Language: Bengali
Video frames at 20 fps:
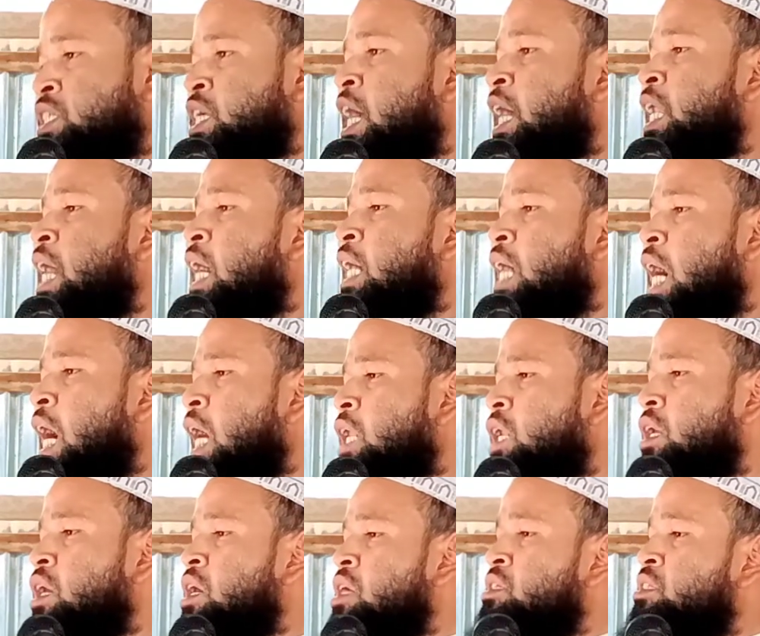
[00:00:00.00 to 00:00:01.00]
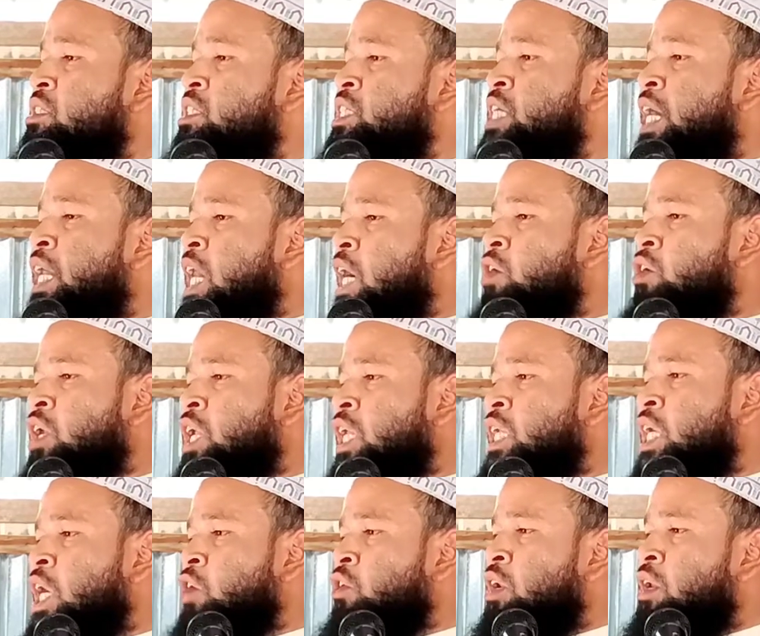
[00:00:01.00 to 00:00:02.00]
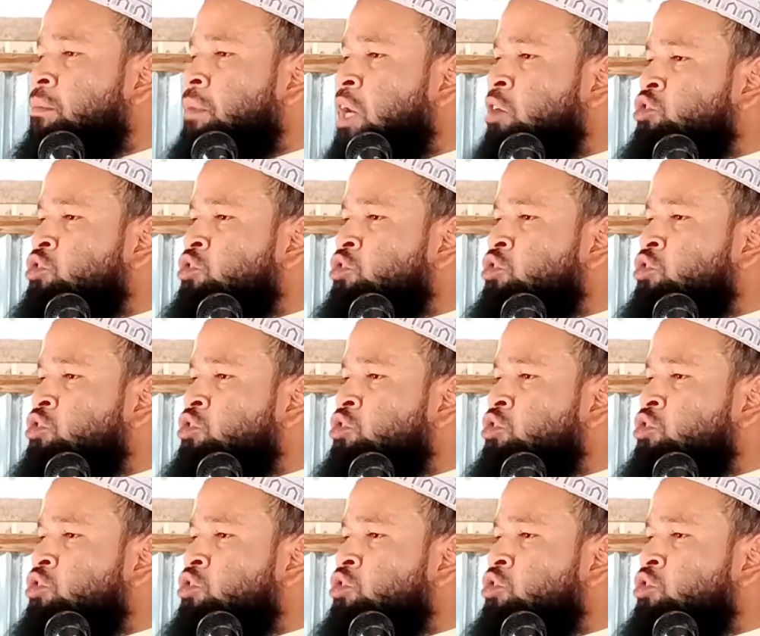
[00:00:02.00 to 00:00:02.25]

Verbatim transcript: জেনাকার জেনা করার কারণে